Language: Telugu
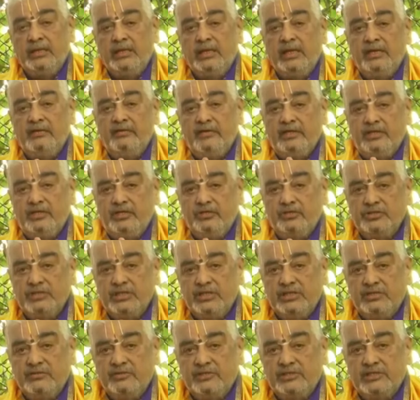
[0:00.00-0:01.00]
నైవేద్యం
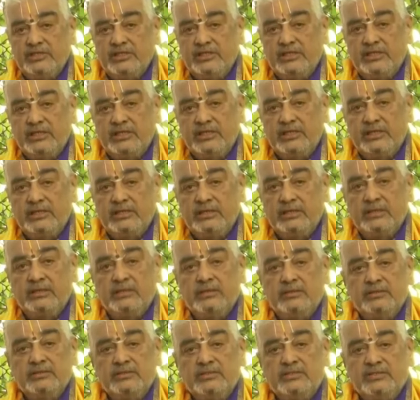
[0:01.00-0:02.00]
చేయవలసిన
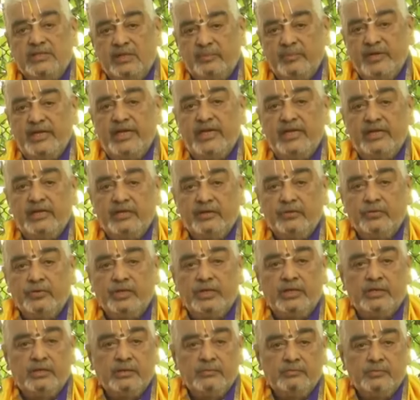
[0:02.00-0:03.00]
సమయాన్ని
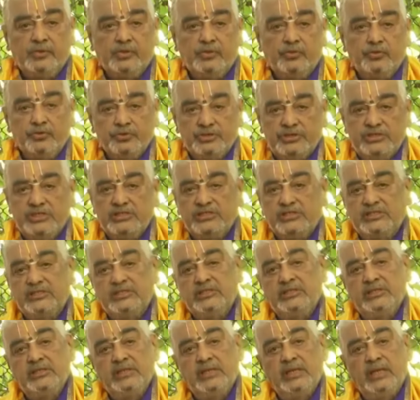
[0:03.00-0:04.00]
కూడా కుంచి
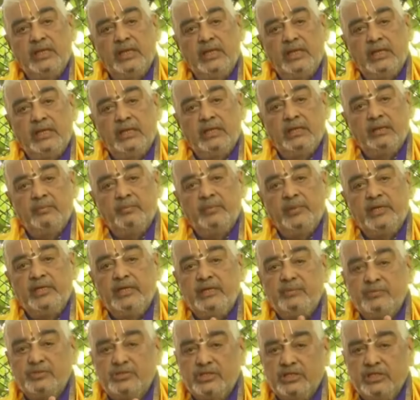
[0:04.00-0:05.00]
పది
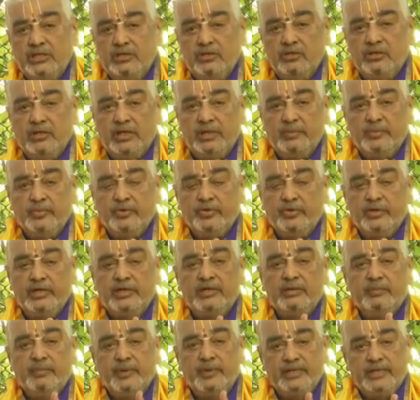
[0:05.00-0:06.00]
నిమిషాల్లో
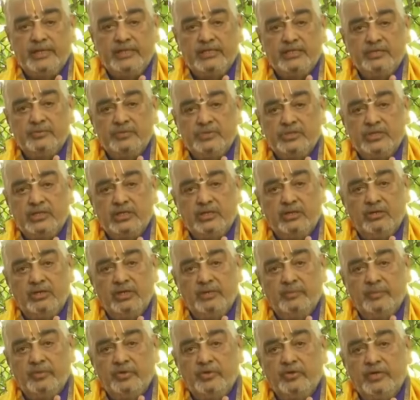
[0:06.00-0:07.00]
అయిపోవాలి పదహైదు నిమిషాల్లో
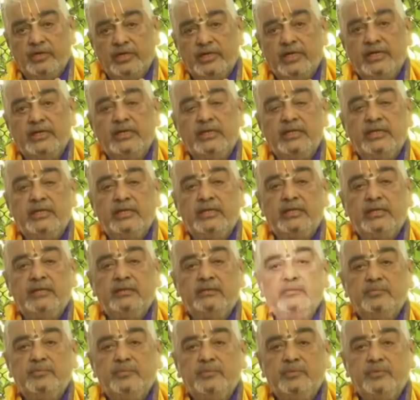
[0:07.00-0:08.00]
అయిపోవాలి అనేది
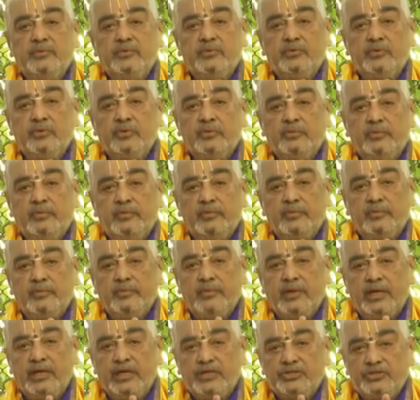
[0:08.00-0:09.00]

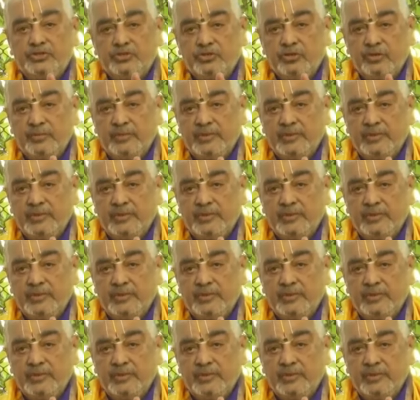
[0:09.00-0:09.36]
అర్చకుల